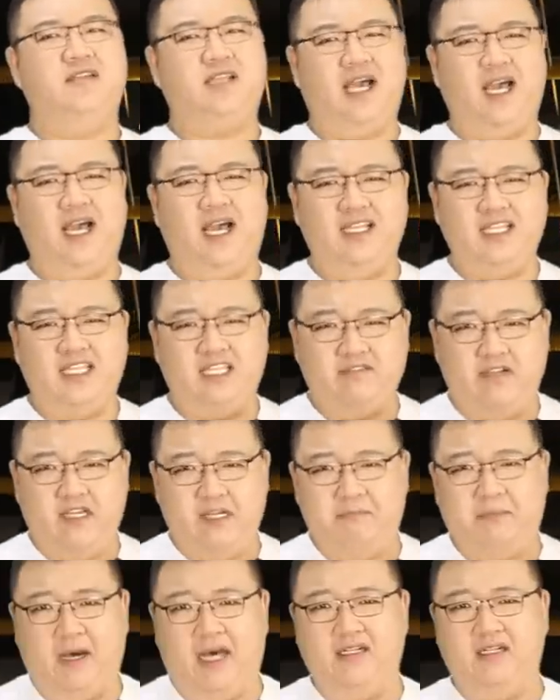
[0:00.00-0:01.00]
他以
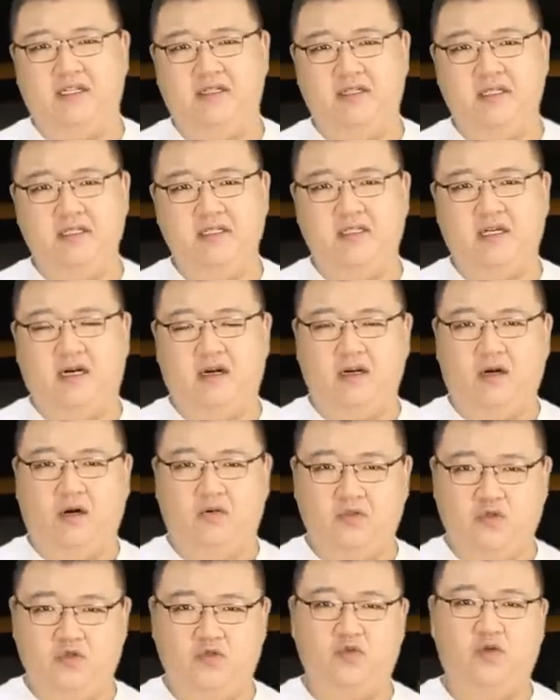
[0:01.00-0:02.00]
为把这真相
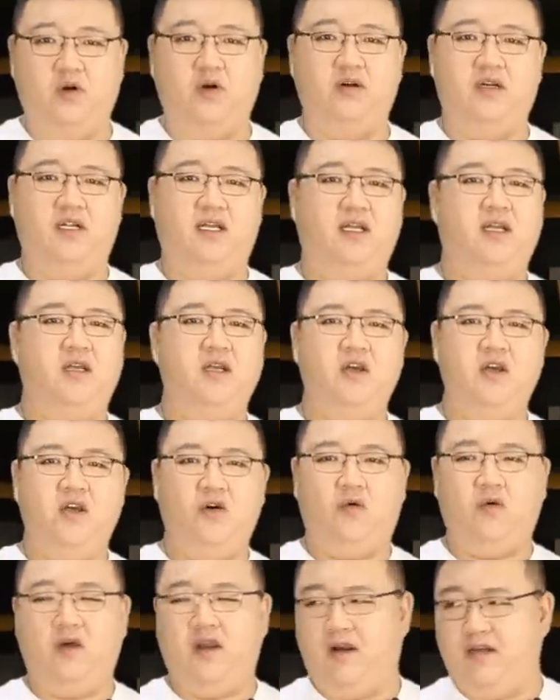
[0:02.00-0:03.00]
告诉所有人，
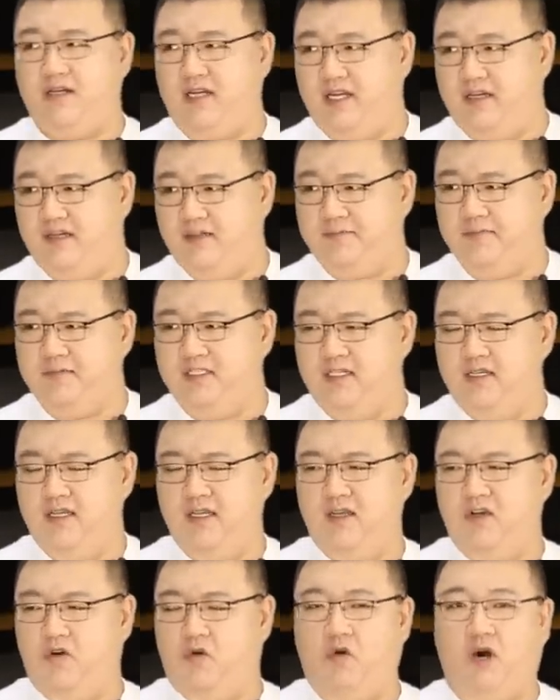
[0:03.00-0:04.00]
会让这个
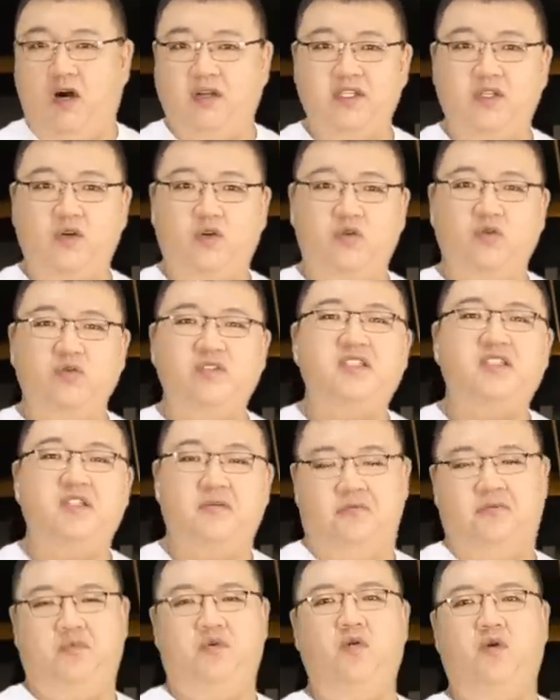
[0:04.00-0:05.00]
皇帝有种
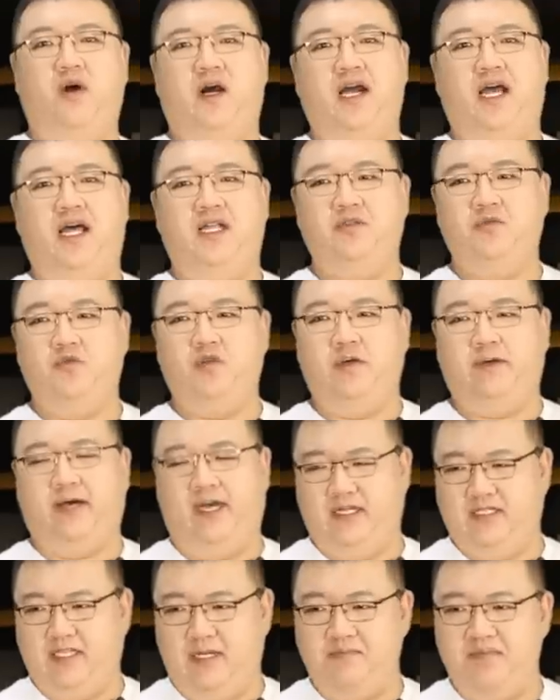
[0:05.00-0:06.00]
紧迫感，对
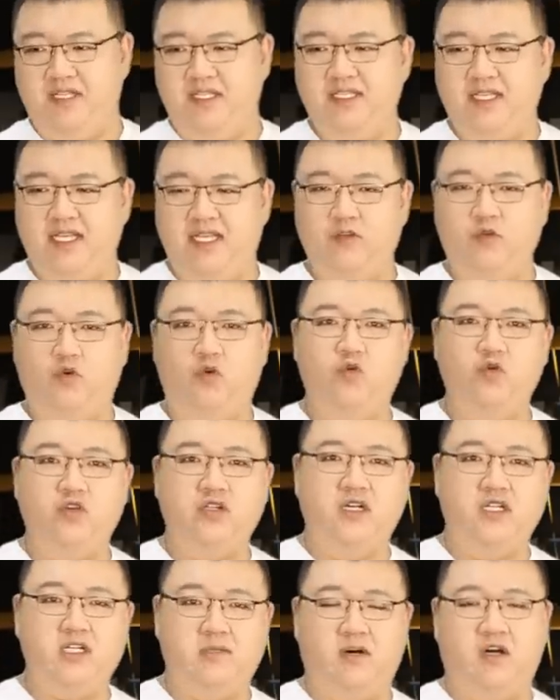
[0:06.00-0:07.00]
吧？这民间呼
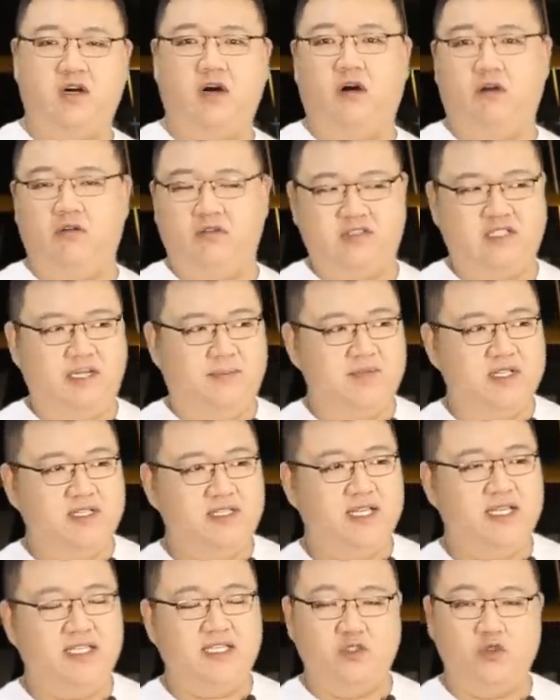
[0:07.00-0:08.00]
声这么高，这
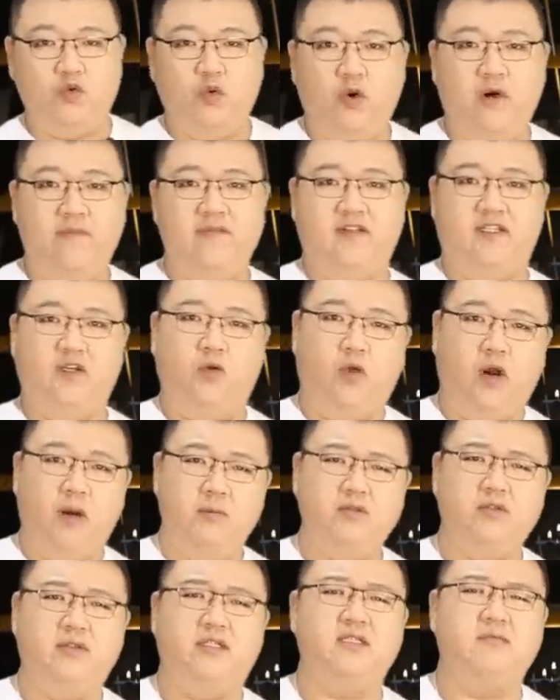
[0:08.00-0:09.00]
民间一撺的，你皇
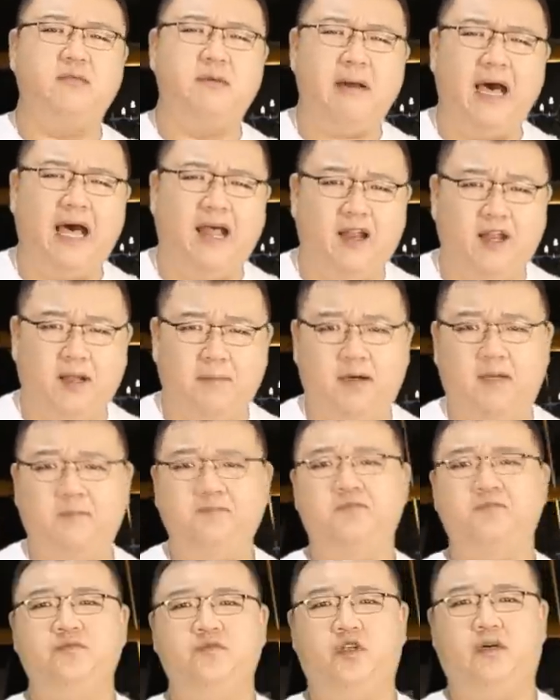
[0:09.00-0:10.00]
上不就得这么办了吗？
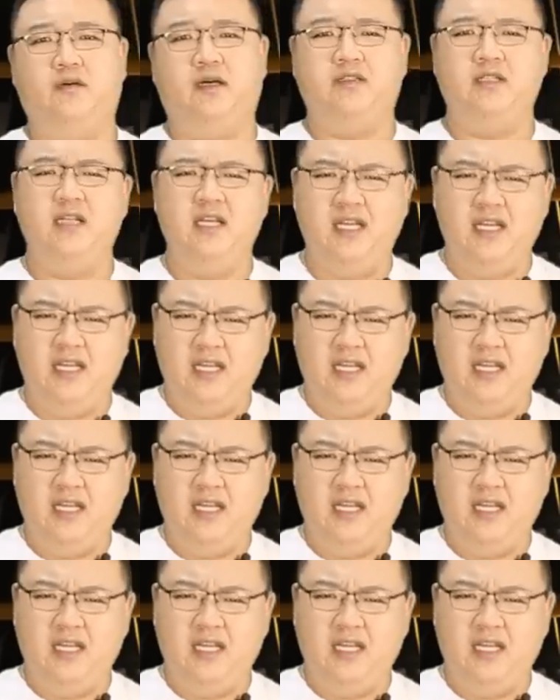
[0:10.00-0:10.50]
对吧？